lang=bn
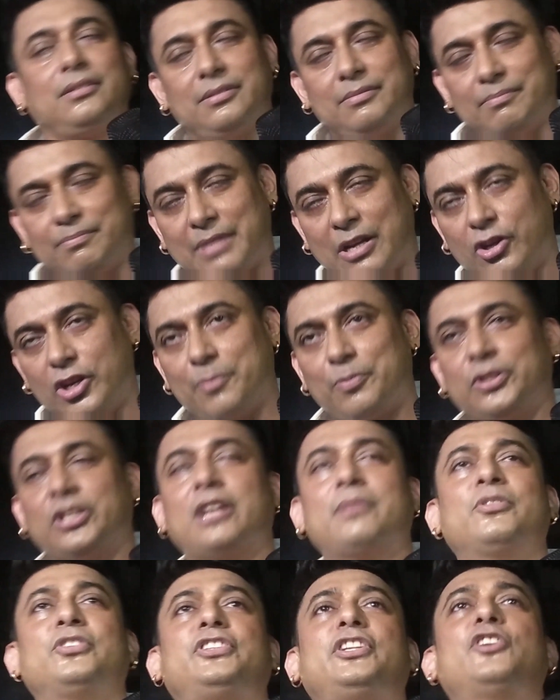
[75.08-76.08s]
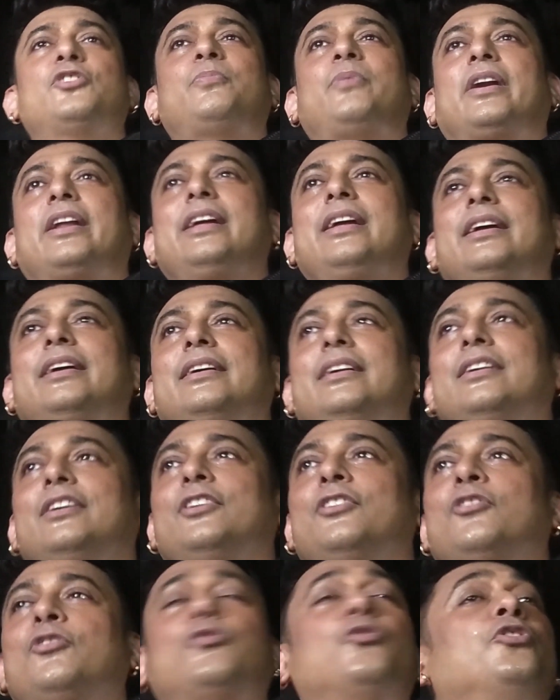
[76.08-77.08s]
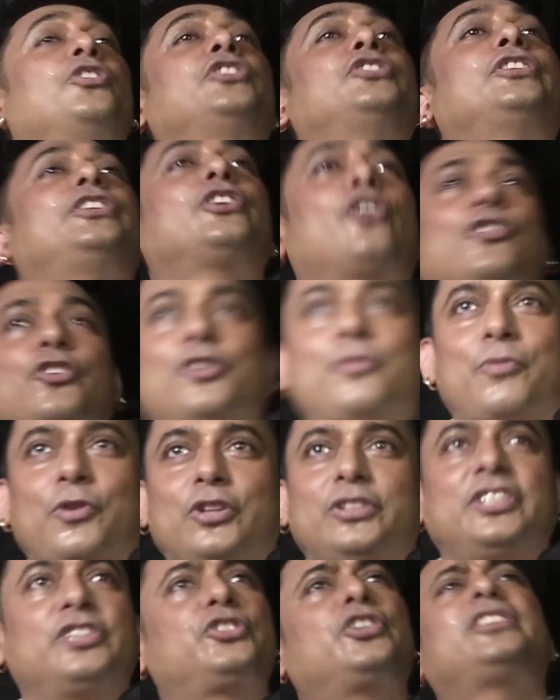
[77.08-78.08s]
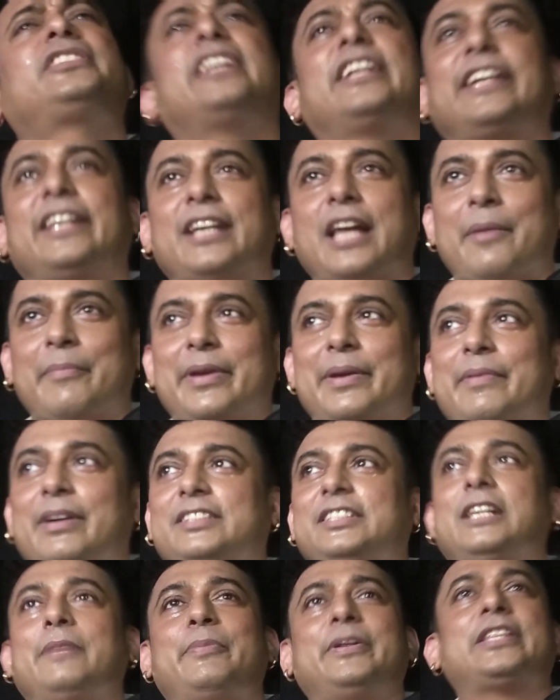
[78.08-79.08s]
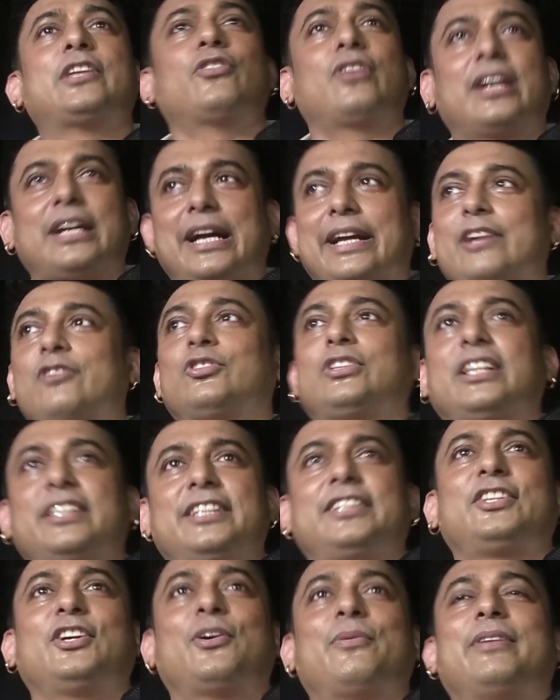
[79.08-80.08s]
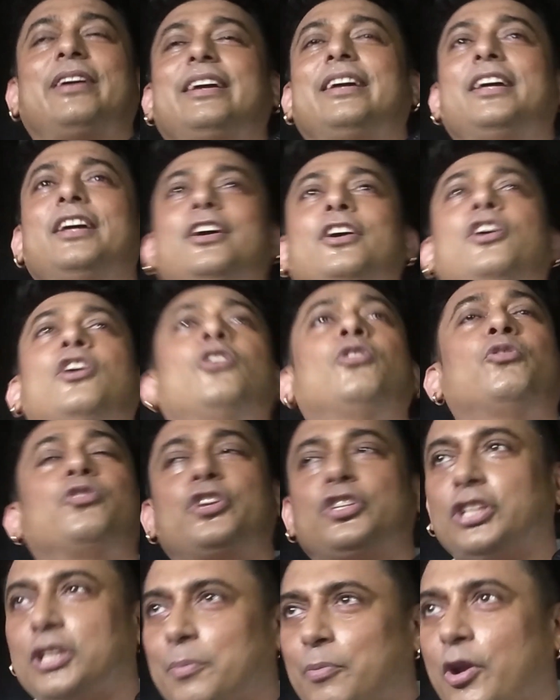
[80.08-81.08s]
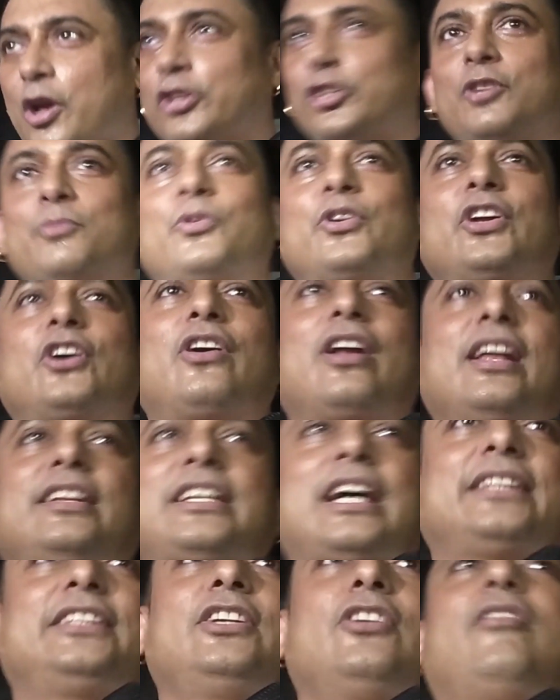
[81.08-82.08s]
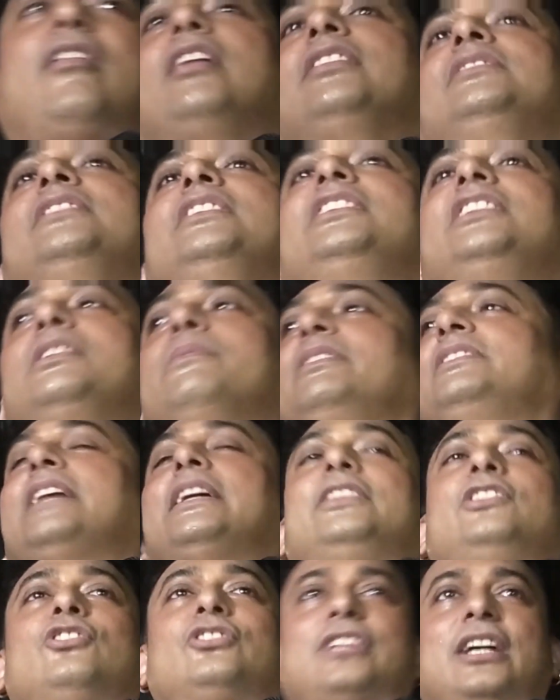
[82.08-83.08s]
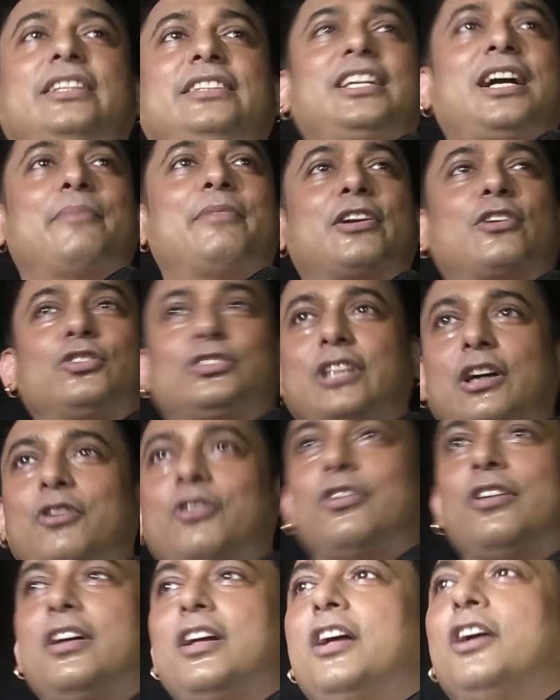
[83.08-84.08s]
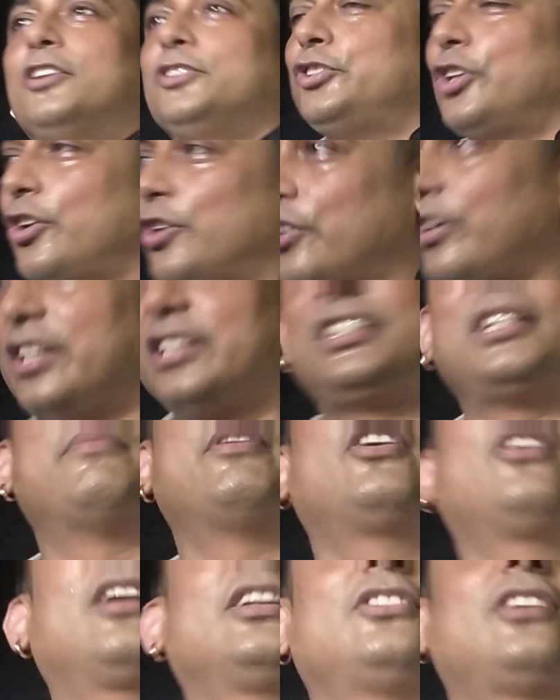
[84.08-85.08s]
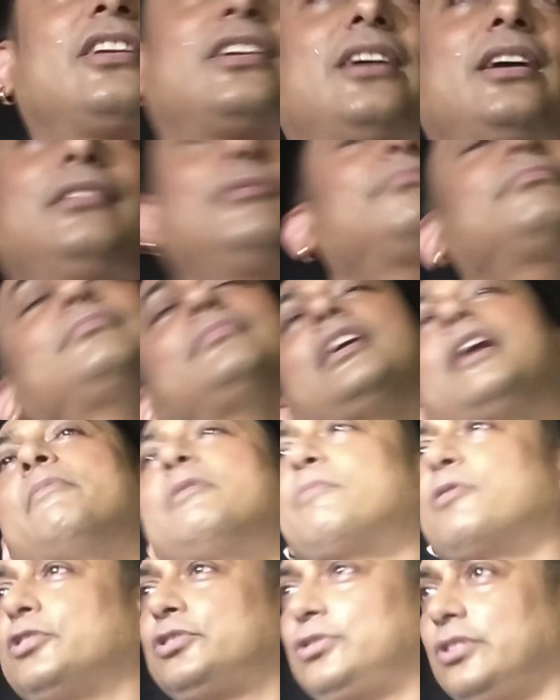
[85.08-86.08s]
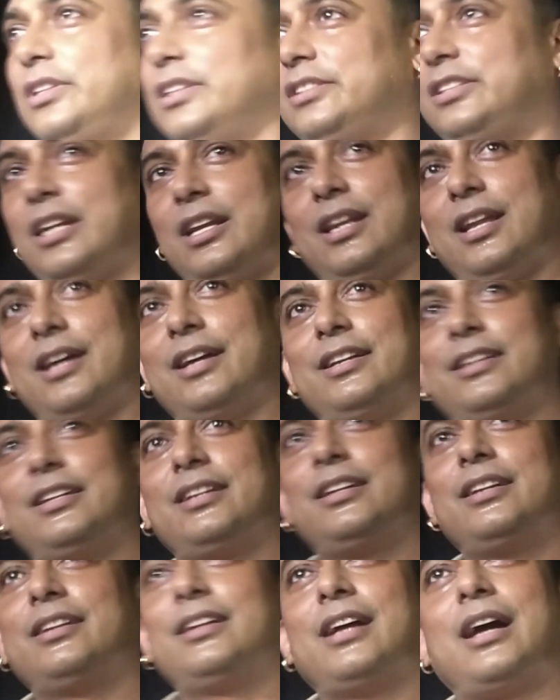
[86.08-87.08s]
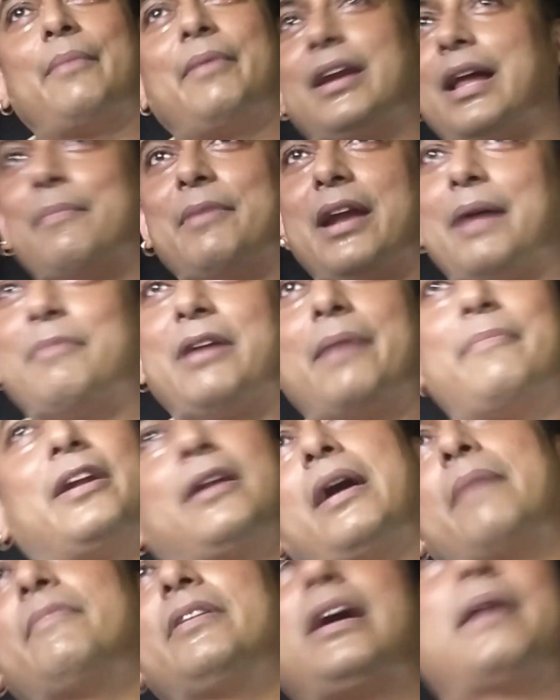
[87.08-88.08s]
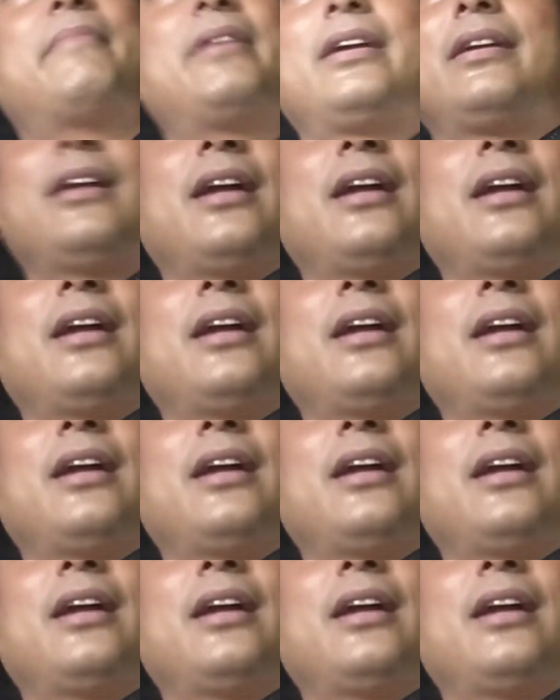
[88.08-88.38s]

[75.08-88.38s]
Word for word: মাননীয় প্রধানমন্ত্রীর উপরে উনি যদি কখনো প্রয়োজন নিশ্চয়ই চেনে নামে বা শিল্পীদের ওনার কাকে কোথায় দিতে হবে উনি যদি প্রয়োজন মনে করে জাতীয় রাজনীতিতে বা জাতীয় স্বার্থে আমার কোথাও জনগণের সেবা করা দরকার আমি প্রস্তুত ইনশাল্লাহ আমার আমার আমার আমার আমার আমার